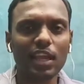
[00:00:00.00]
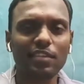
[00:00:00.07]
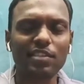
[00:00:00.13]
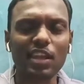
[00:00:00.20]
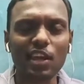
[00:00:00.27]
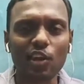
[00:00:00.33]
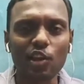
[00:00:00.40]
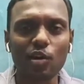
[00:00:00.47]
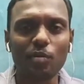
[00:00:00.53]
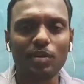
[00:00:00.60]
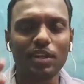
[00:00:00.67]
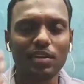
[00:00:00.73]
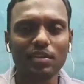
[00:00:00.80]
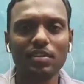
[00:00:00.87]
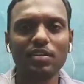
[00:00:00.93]
எத்தனை
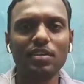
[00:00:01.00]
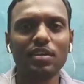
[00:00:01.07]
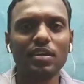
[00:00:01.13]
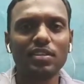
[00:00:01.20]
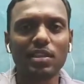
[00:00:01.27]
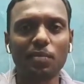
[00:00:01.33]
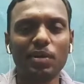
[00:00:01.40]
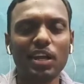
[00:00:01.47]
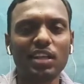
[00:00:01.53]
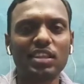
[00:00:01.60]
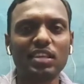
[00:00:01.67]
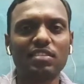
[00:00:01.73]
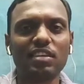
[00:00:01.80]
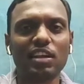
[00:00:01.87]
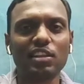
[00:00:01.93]
கிலோமீட்டர்
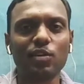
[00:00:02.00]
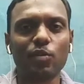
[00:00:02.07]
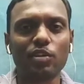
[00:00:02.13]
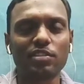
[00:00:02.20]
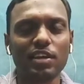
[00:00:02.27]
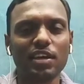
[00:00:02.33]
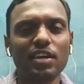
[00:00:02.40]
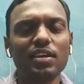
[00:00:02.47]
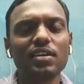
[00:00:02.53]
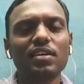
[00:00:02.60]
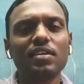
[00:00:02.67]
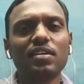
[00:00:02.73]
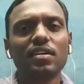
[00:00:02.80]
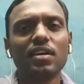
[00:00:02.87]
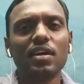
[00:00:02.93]
தமிழகத்தை சேர்ந்த ஒருத்தன்
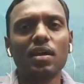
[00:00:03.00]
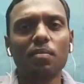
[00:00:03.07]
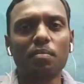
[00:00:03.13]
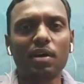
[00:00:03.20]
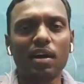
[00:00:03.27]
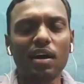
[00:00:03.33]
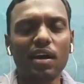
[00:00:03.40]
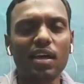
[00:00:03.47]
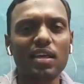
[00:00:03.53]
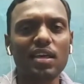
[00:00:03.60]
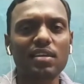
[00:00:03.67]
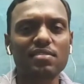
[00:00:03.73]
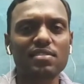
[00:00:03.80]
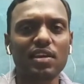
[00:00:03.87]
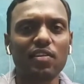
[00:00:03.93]

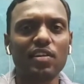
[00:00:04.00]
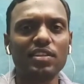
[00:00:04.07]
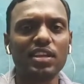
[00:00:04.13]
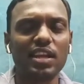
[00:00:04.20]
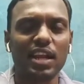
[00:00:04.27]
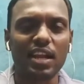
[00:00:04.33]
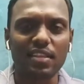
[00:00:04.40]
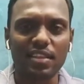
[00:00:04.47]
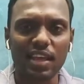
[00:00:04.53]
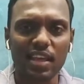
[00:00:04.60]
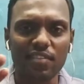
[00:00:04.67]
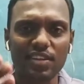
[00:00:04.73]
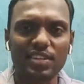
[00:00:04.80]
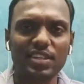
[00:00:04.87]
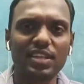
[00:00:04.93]
மகாராஷ்டிராவிலேருந்து நடந்தே
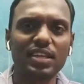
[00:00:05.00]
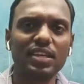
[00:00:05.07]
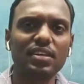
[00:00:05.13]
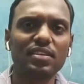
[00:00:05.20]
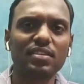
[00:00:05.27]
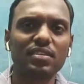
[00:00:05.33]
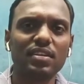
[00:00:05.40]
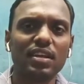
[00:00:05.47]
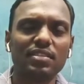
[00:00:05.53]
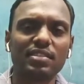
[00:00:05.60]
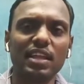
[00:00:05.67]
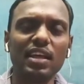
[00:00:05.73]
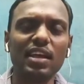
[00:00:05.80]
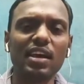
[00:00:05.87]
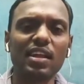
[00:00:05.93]
வந்து
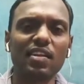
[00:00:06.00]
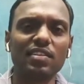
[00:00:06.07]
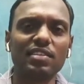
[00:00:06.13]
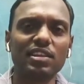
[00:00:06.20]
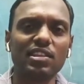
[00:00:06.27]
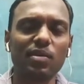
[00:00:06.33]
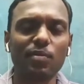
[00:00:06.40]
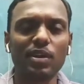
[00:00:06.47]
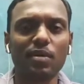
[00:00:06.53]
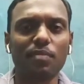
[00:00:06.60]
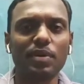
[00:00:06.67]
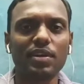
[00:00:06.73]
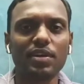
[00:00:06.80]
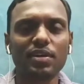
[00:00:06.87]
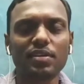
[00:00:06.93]
தெலுங்கானாவில் செத்து
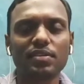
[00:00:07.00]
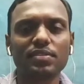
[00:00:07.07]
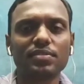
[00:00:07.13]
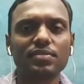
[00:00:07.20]
போயிட்டான் பையன்